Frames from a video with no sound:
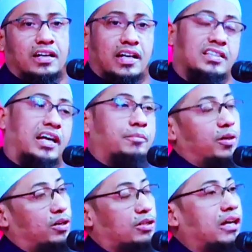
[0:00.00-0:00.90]
আল্লাহ তালা
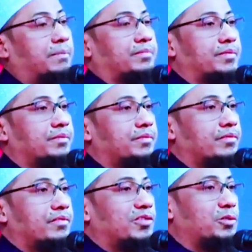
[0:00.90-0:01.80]
বলেন অতএব
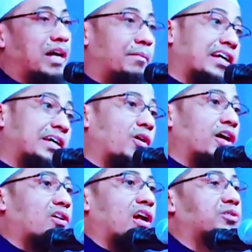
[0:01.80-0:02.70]
তুমি আমাকে
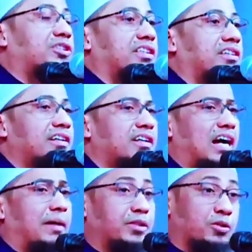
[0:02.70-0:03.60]
ভয় করা উচিত
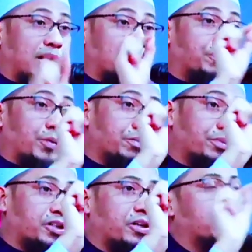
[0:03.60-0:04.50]
আমি তোমার গোপন
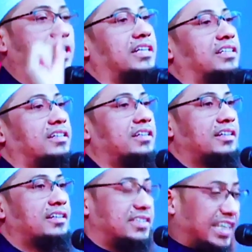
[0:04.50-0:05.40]
বিষয়ও জানি
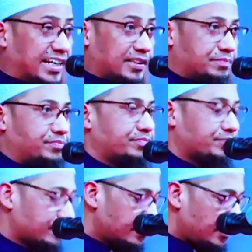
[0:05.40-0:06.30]
তিন
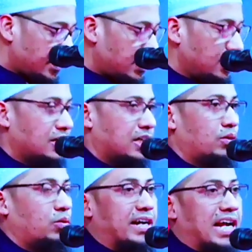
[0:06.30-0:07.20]

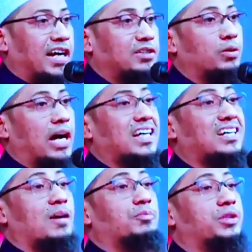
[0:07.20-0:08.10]
ওয়ানাহনু
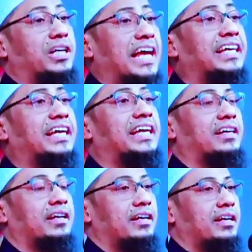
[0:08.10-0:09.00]
আকরাবু ইলাইহি
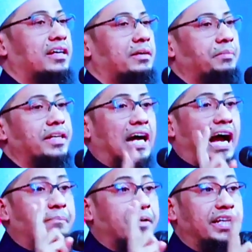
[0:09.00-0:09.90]
মিন
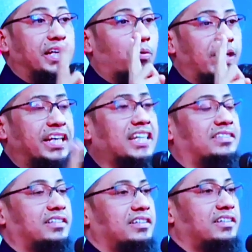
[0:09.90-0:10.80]
হাবিলিল
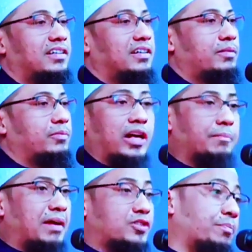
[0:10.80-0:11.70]
ওয়ারিদ
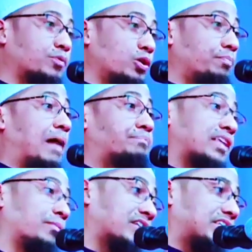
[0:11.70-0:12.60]
বললাম না সবগুলো
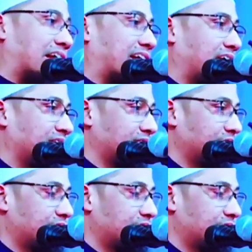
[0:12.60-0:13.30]
ভাবতে বলছে আল্লাহ